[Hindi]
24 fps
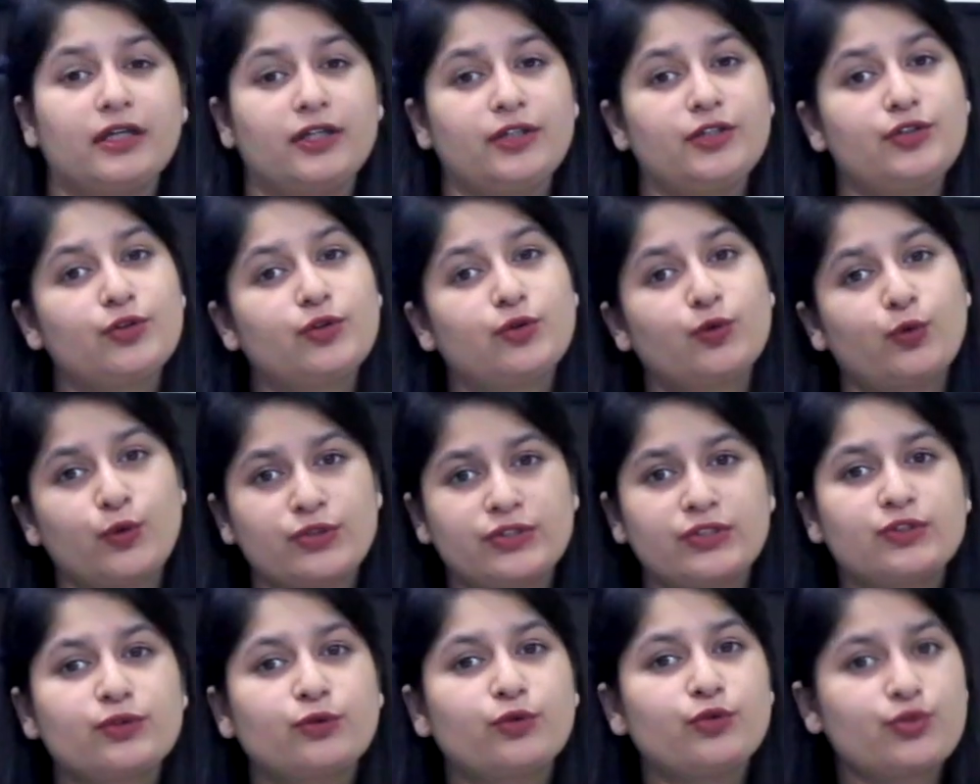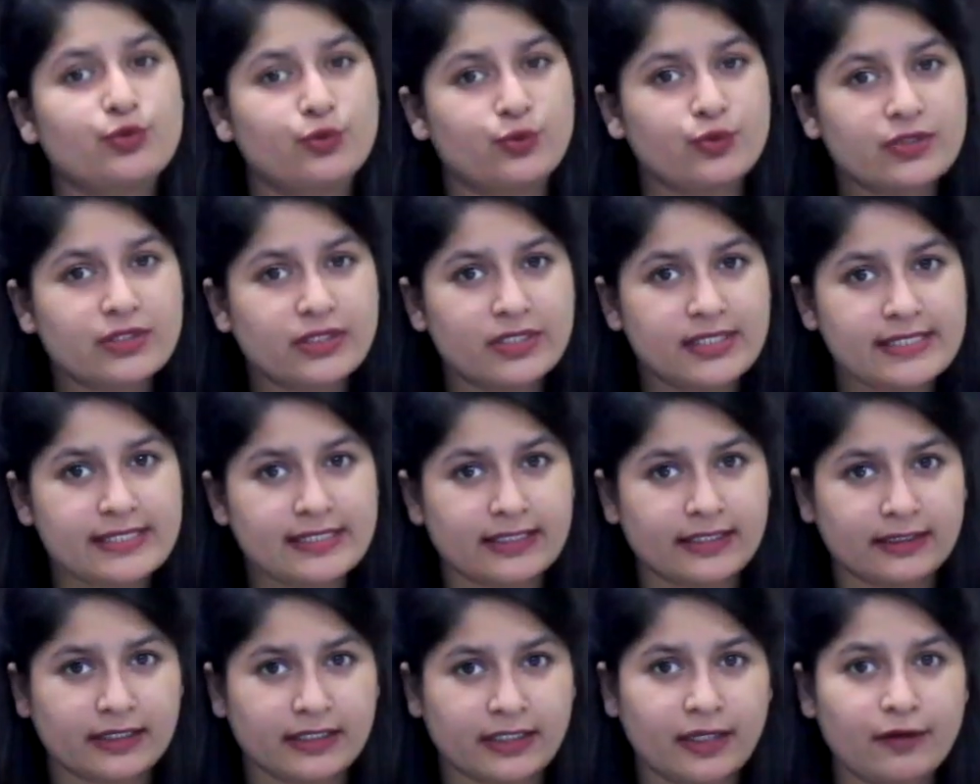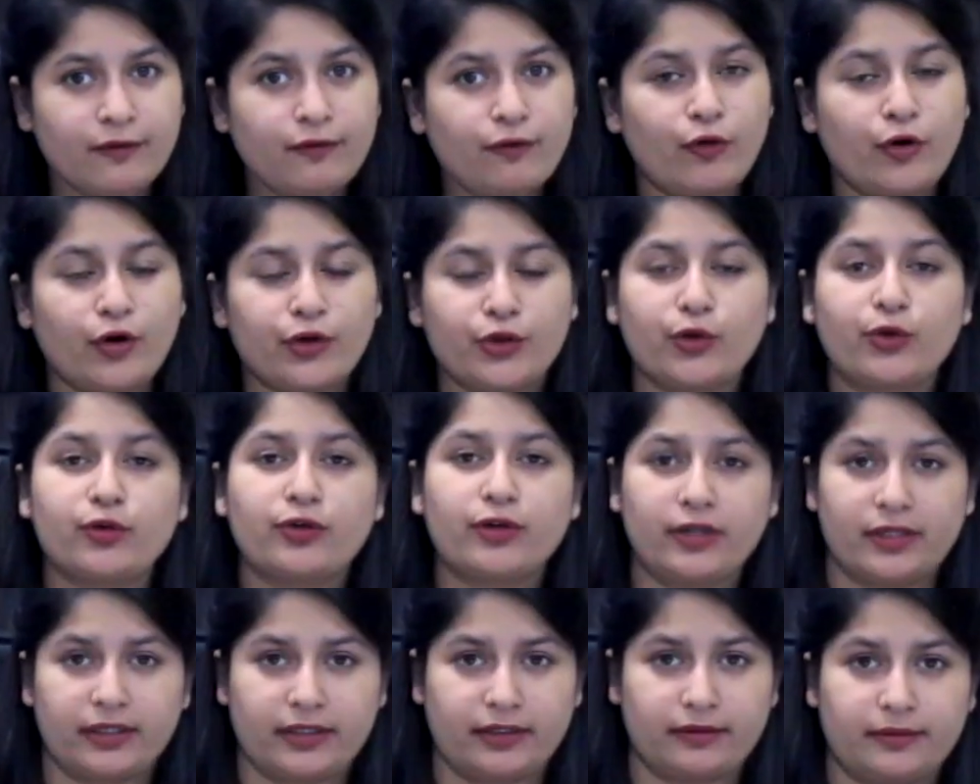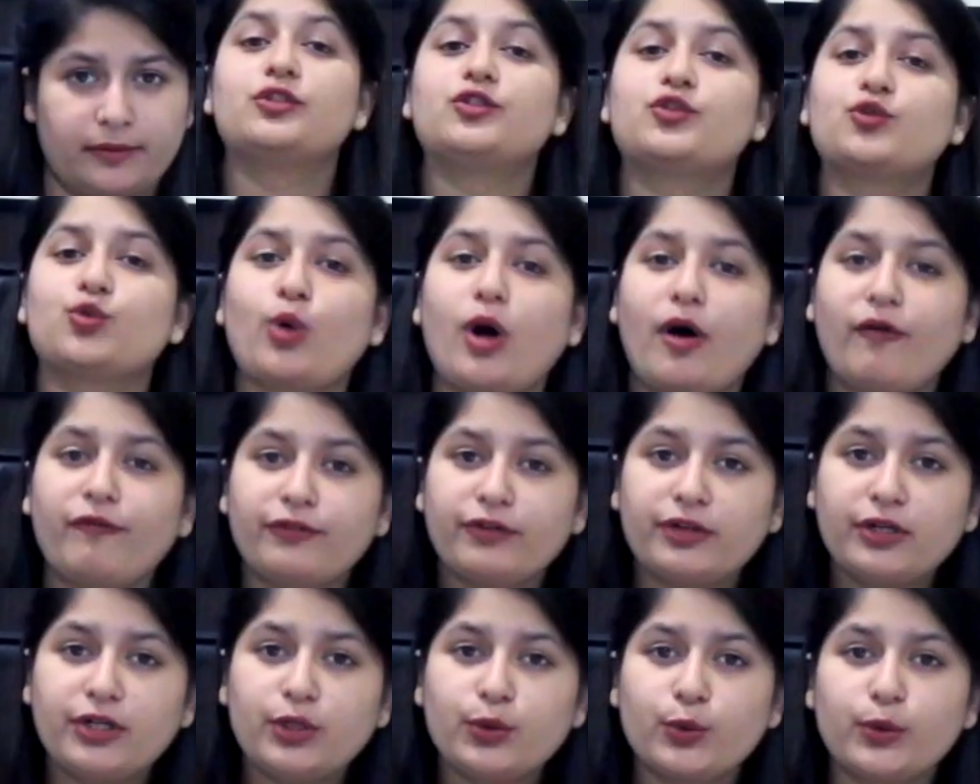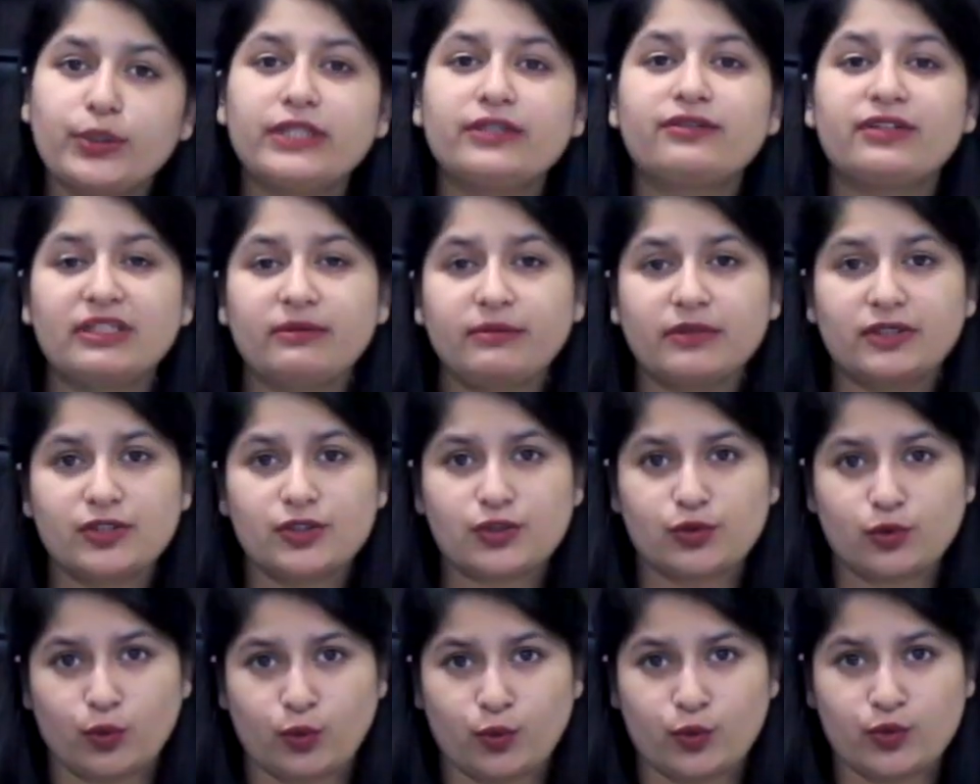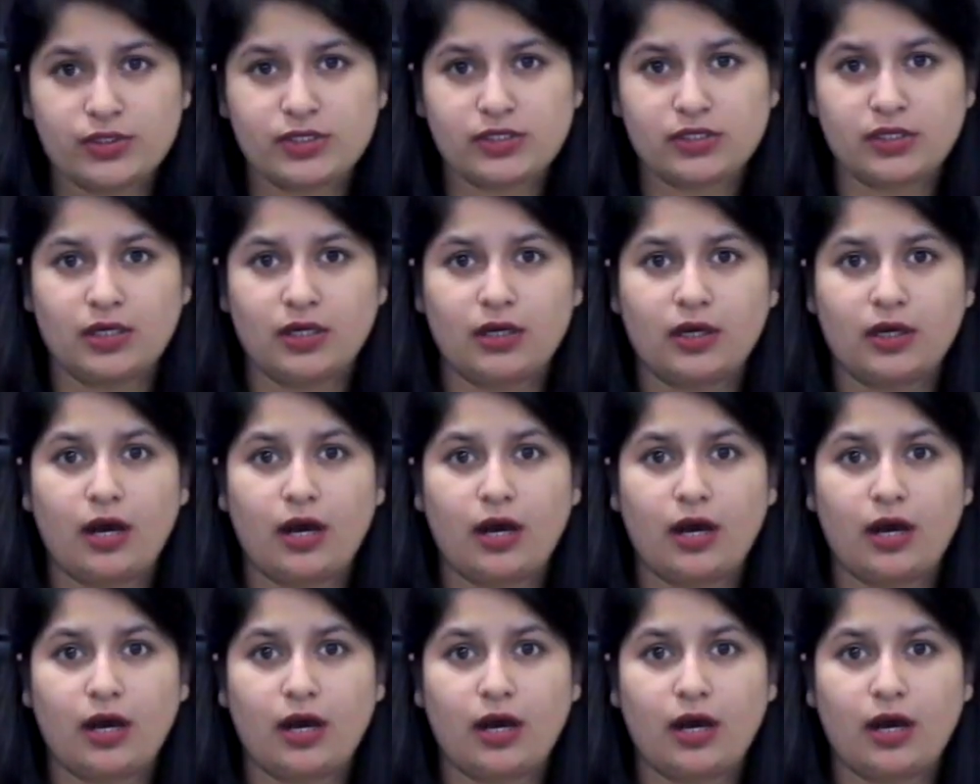इन कोर्सेज को चूज़ कर सकते हैं फॉर योर करियर सो आफ्टर डूइंग थ्री मंथ्स कोर्स